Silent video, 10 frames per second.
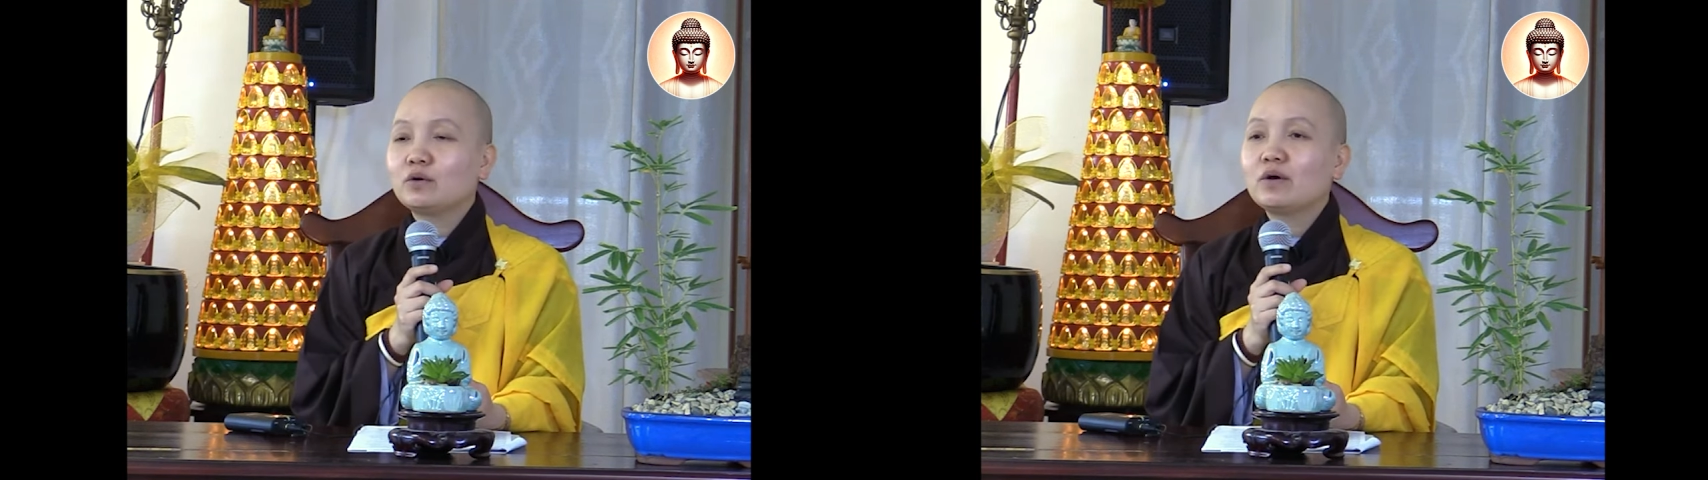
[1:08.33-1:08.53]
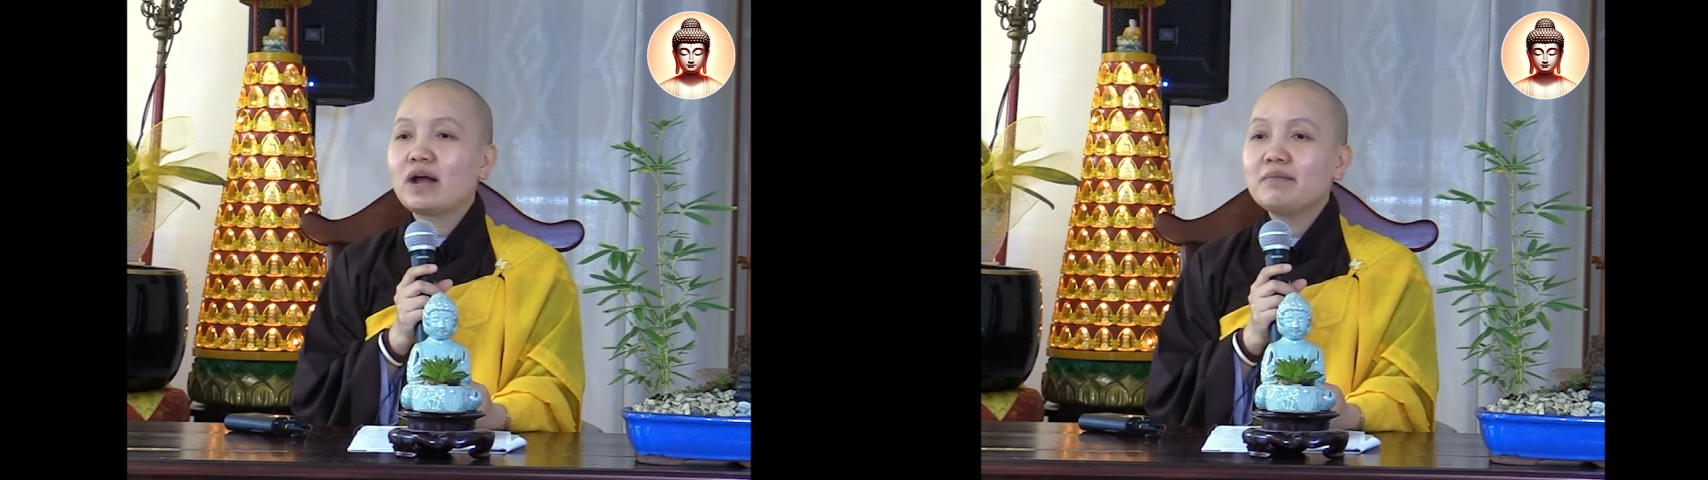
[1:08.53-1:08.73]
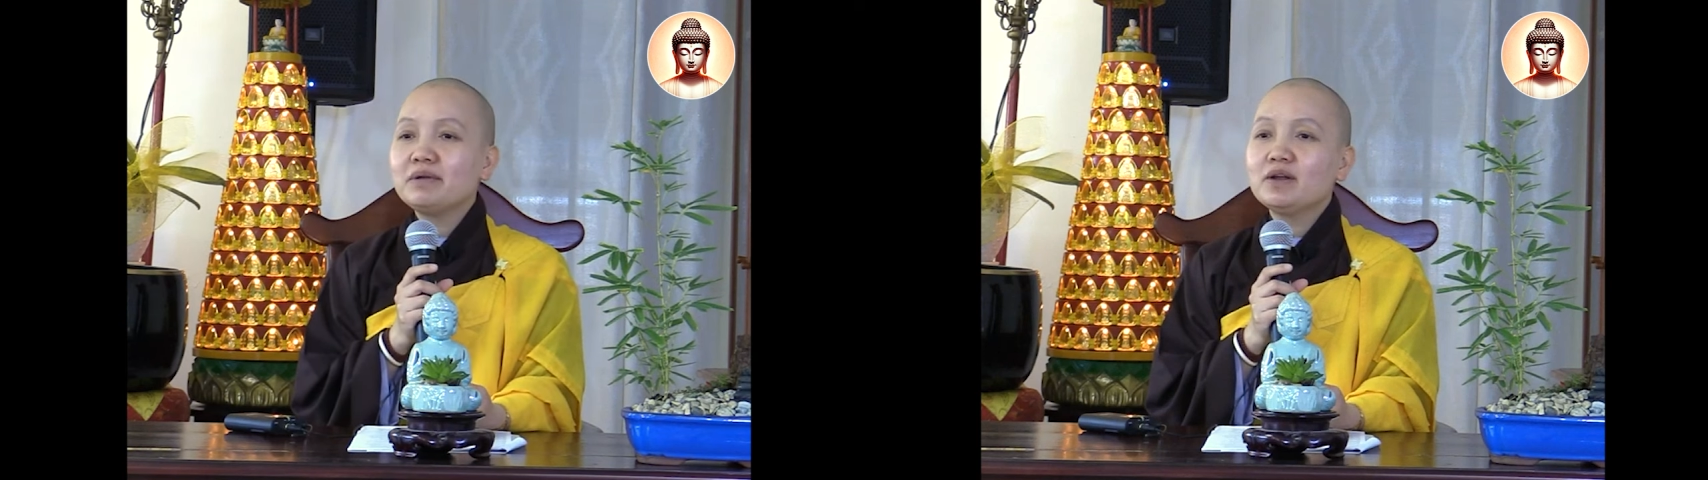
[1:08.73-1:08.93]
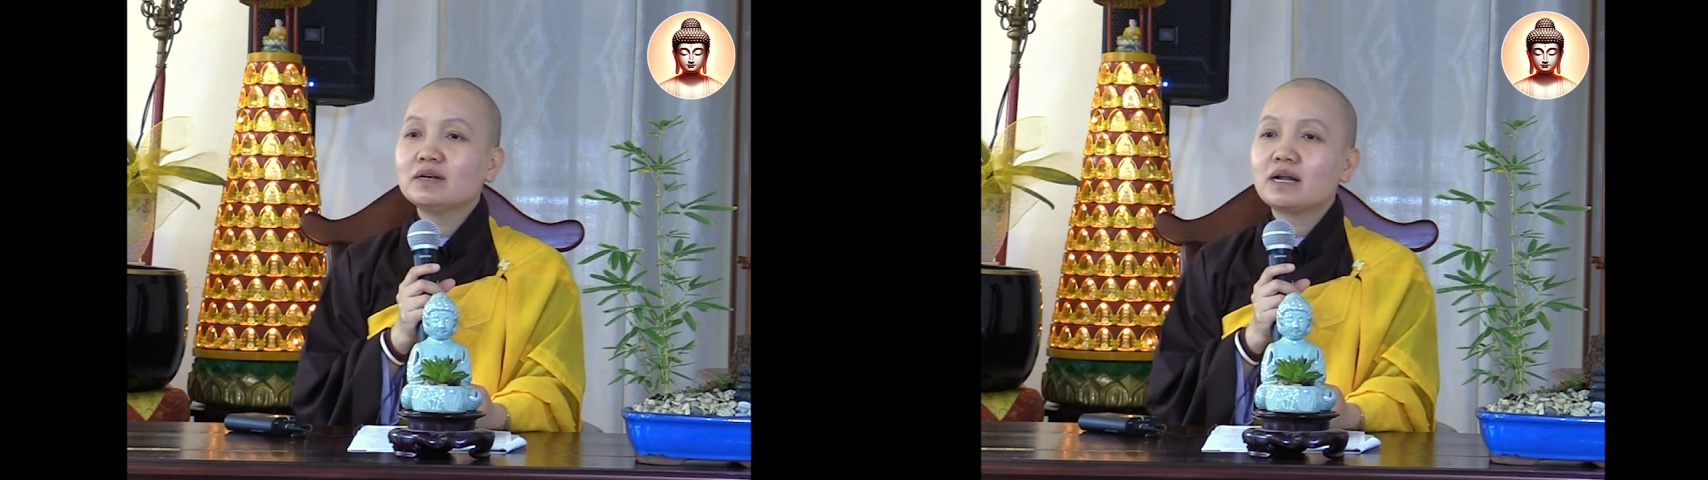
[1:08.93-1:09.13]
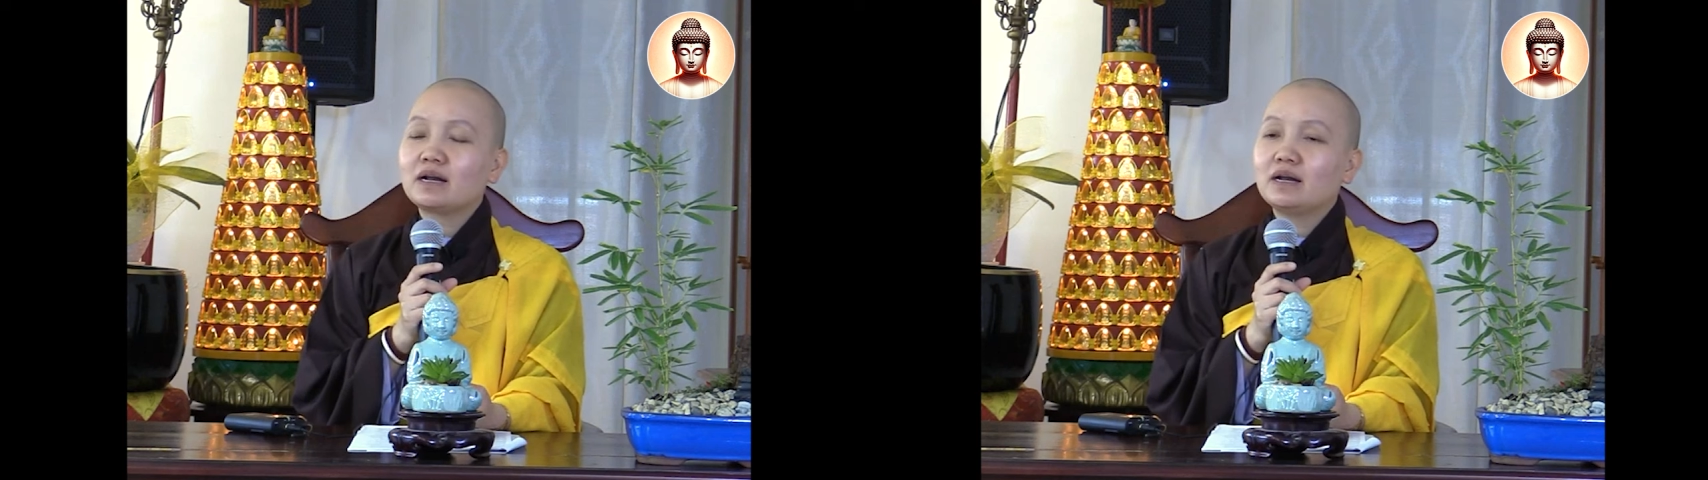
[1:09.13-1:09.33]
Thì cô gái mới
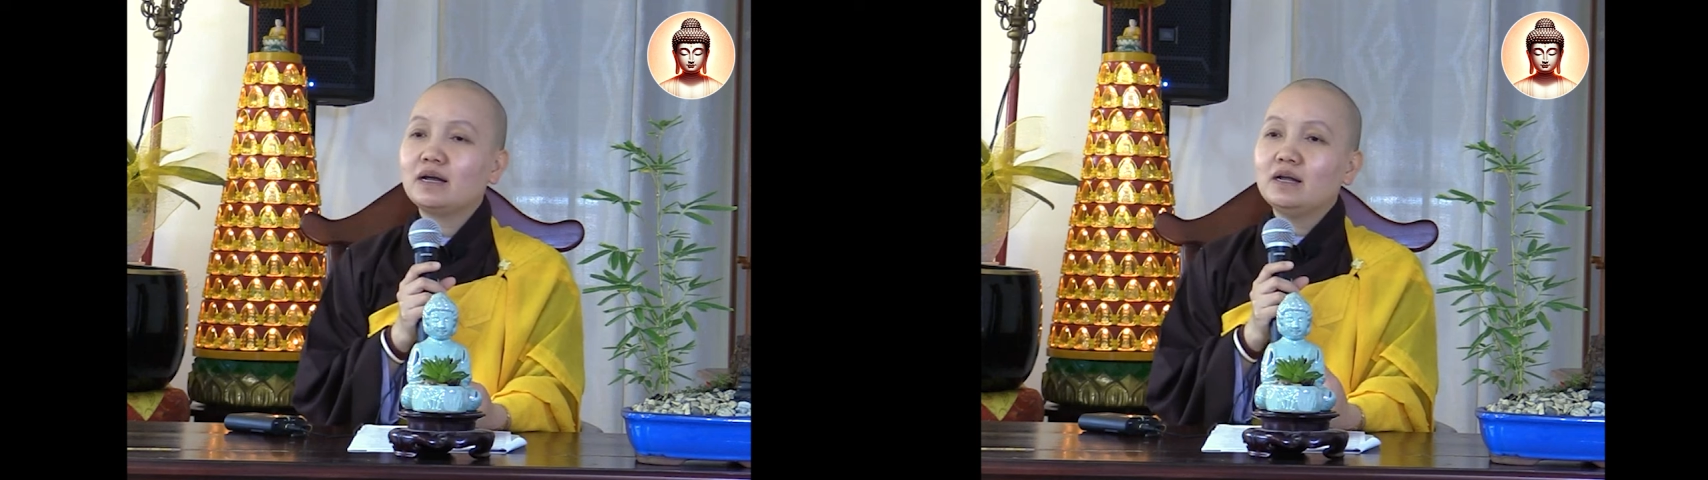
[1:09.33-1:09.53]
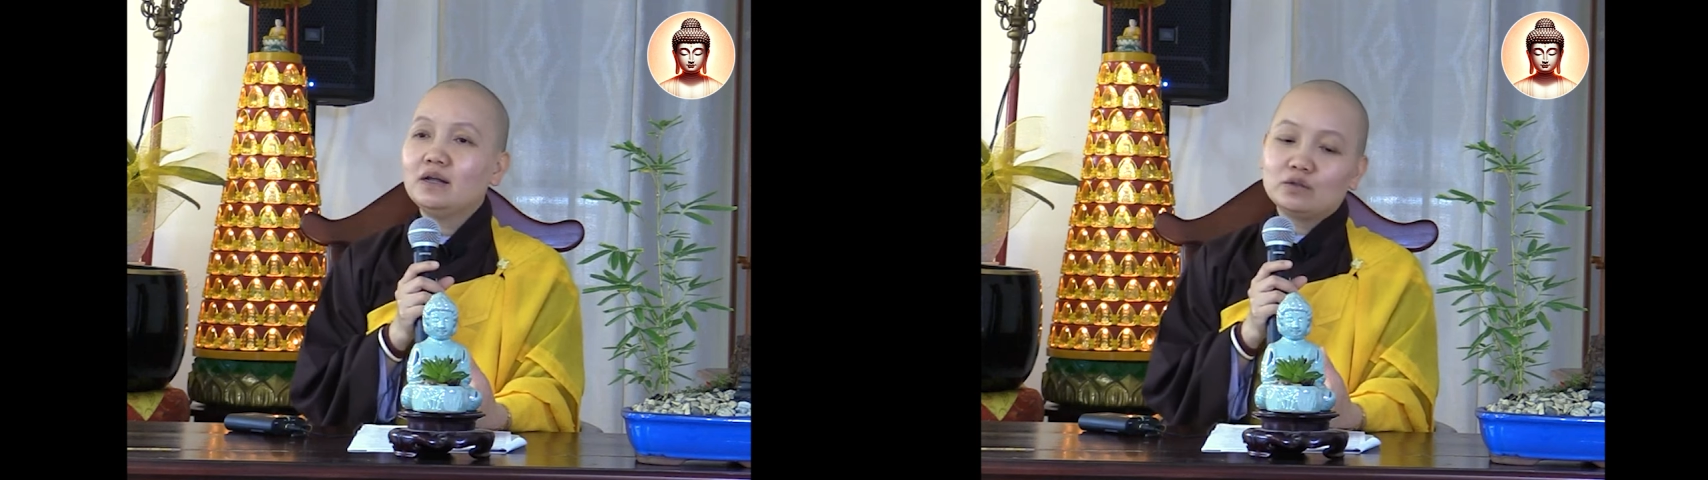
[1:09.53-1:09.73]
nói rằng là